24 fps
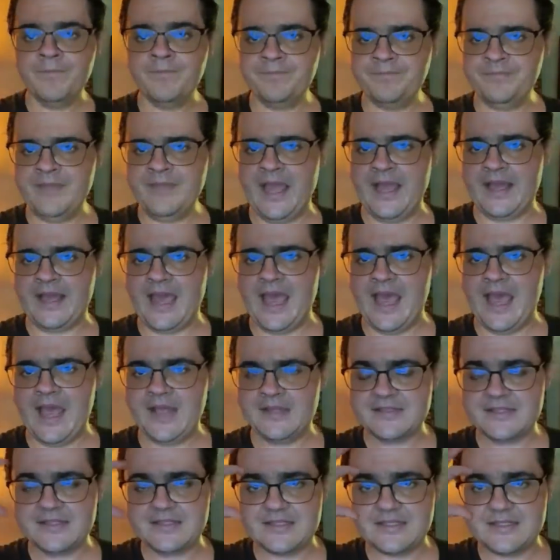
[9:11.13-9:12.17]

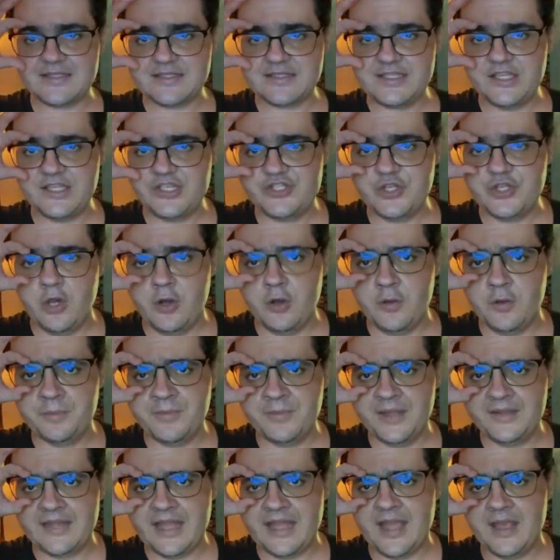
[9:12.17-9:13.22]
Negesse de
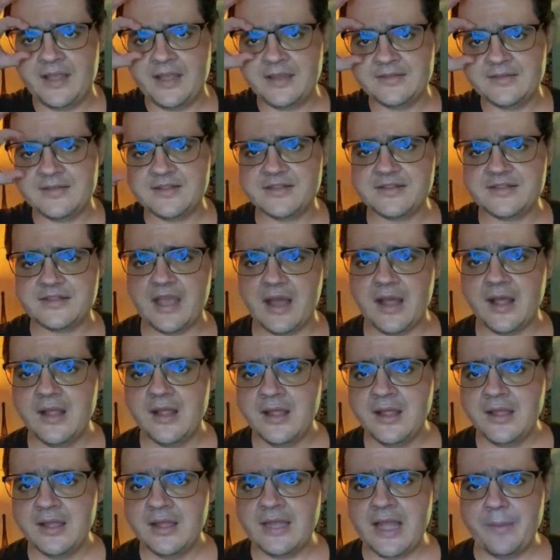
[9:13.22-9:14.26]
omenência.
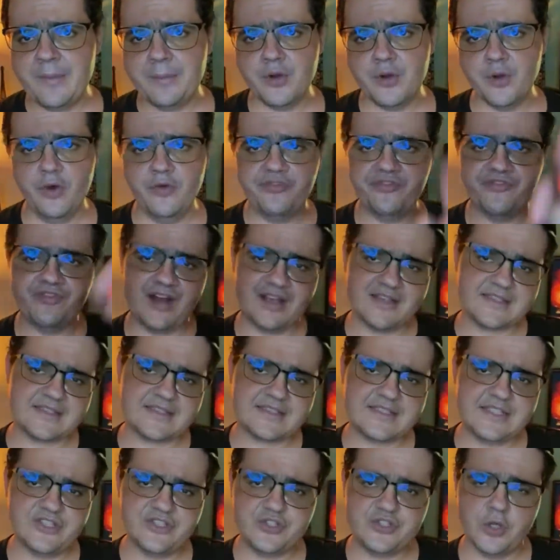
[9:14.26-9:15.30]
Lebrufa
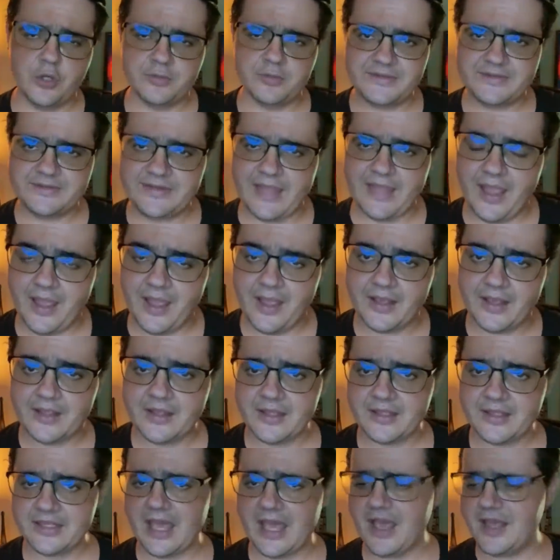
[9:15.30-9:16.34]
sidioté.
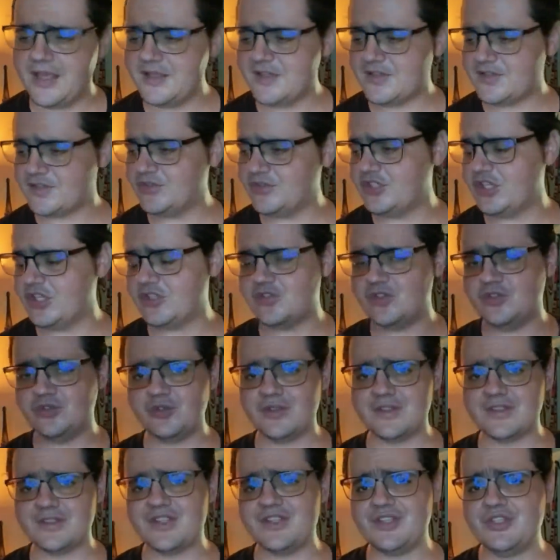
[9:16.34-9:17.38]
Que é isso, Jesus? Eu
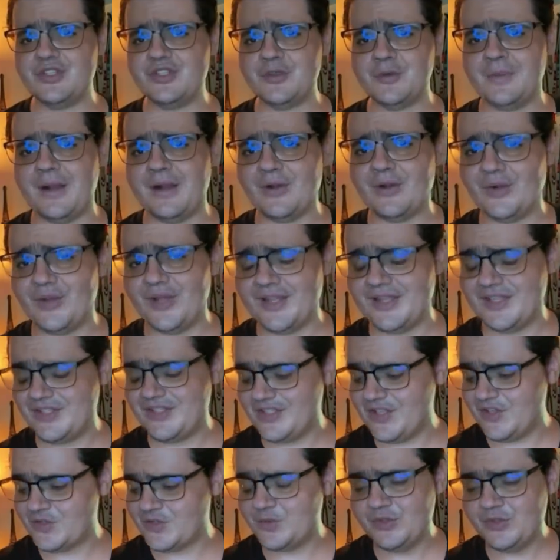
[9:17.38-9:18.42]
tô sentindo uma glória de
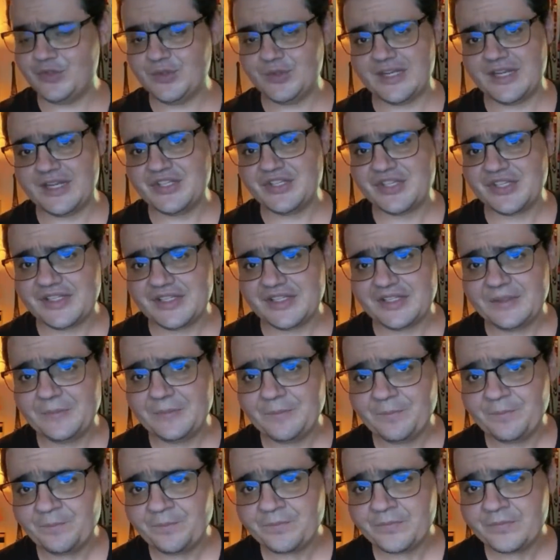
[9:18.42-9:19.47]
Deus muito grande aqui.
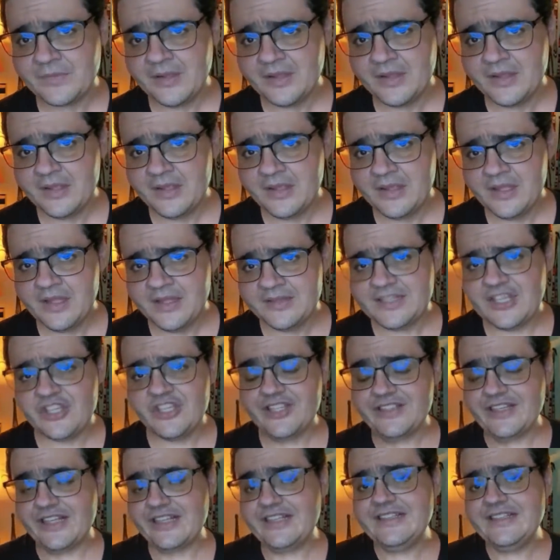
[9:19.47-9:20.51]
Tem
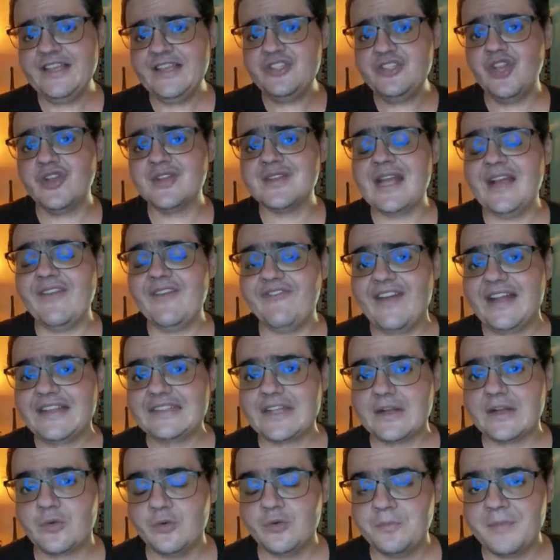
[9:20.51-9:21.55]
gente aqui tá que nem Jeosafá,
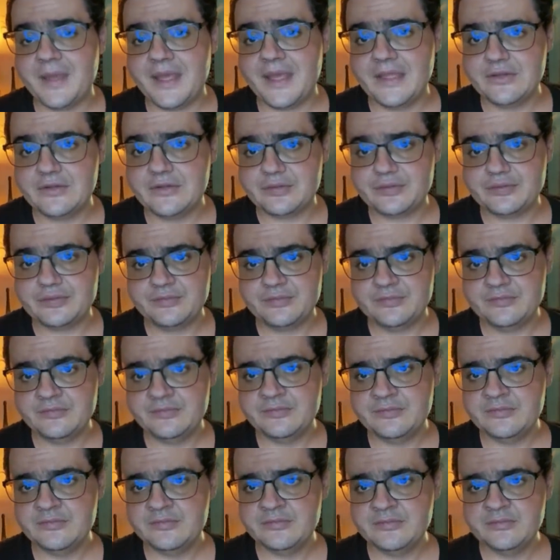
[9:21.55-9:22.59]
tá com medo.
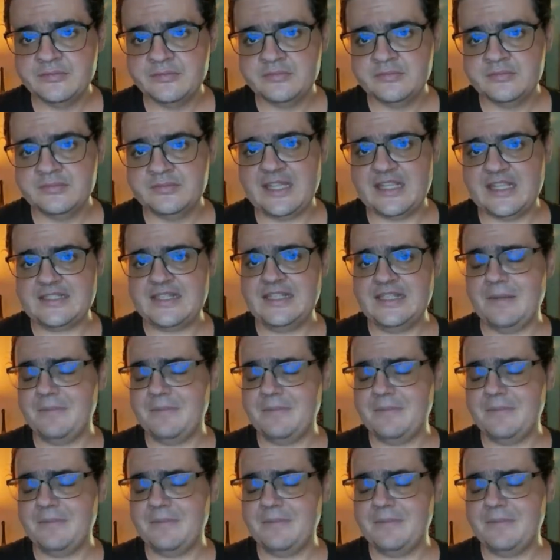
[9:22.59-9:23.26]
Tá sendo